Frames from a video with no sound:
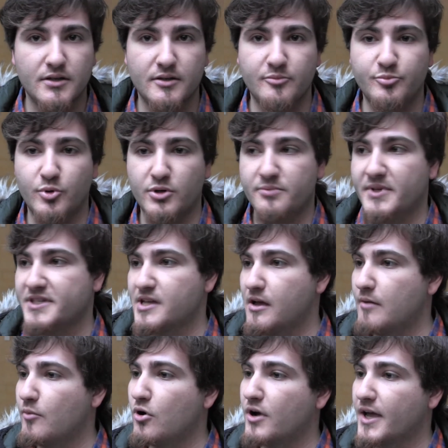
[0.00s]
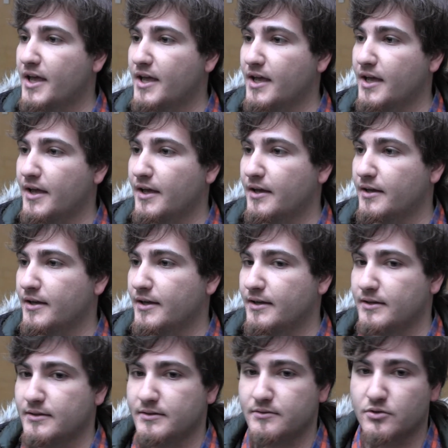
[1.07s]
Eh, pues bien sabemos que,
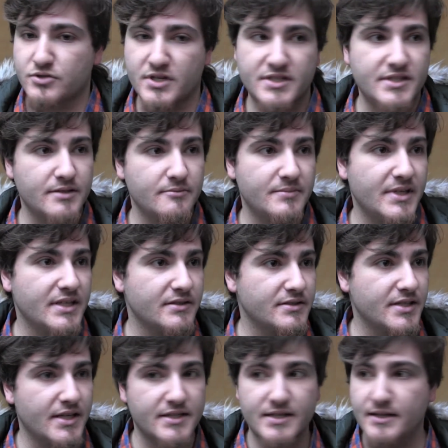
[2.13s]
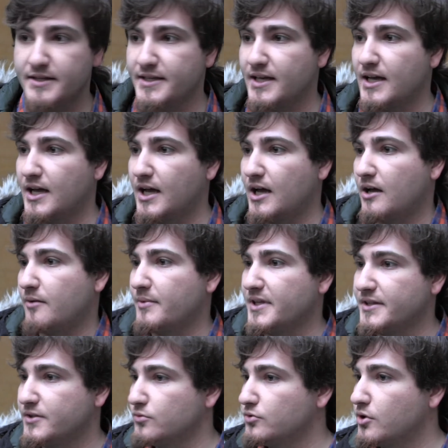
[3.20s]
eh, no sé si bien si es el día
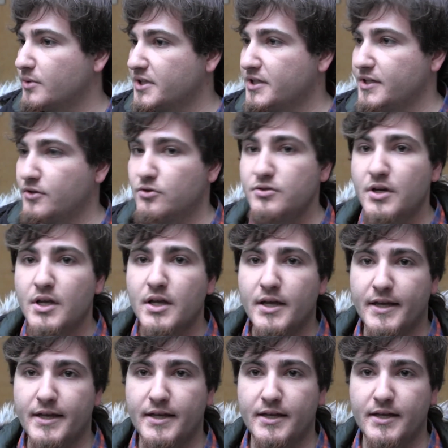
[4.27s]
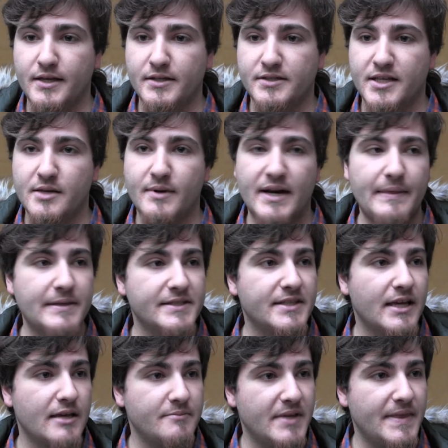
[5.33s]
21 o 22, se llevarán
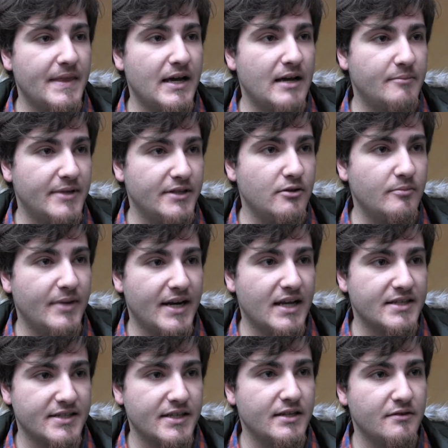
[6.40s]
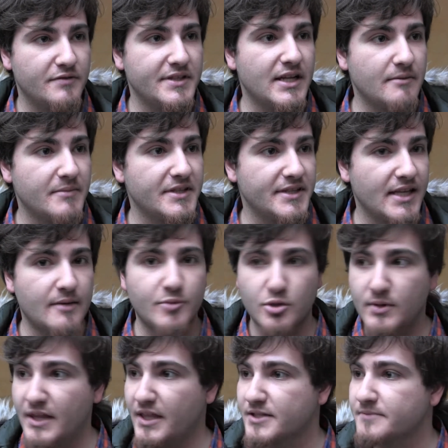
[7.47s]
estas enmiendas a pleno para ser finalmente
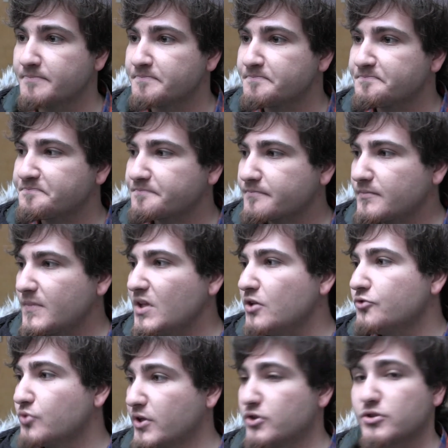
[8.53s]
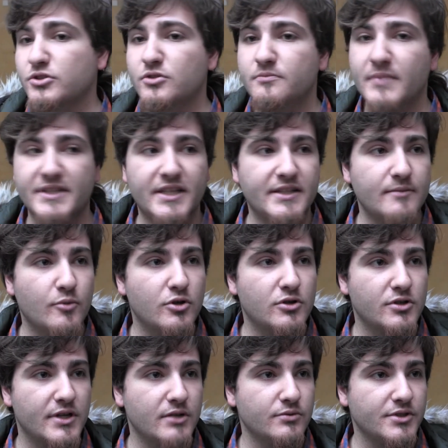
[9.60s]
aprobadas. Entonces nosotros
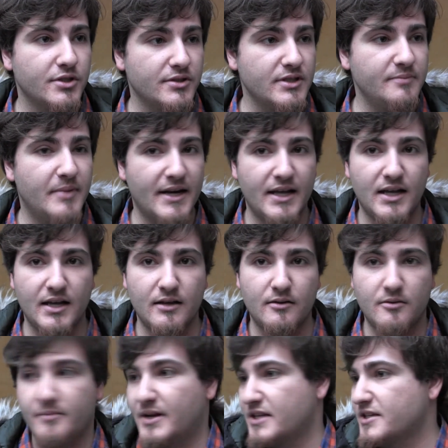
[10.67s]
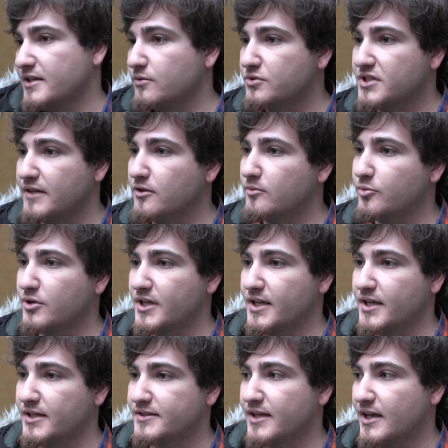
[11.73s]
mantenemos reuniones para, seguir luchando
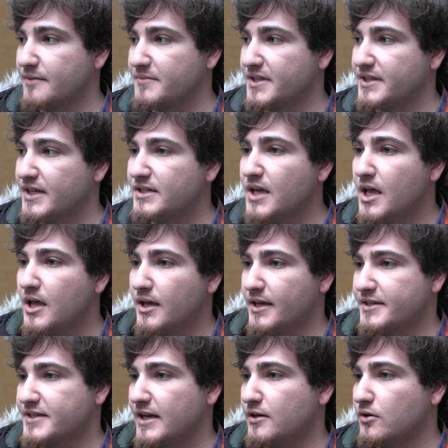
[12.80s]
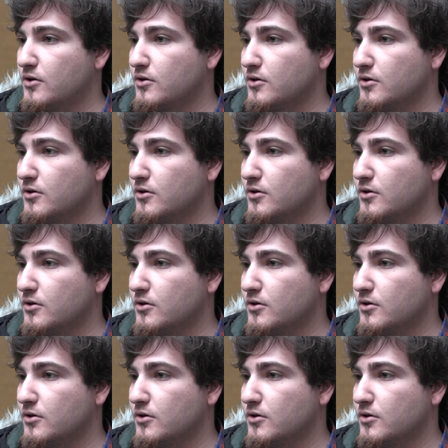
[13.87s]
porque estas enmiendas eh, sean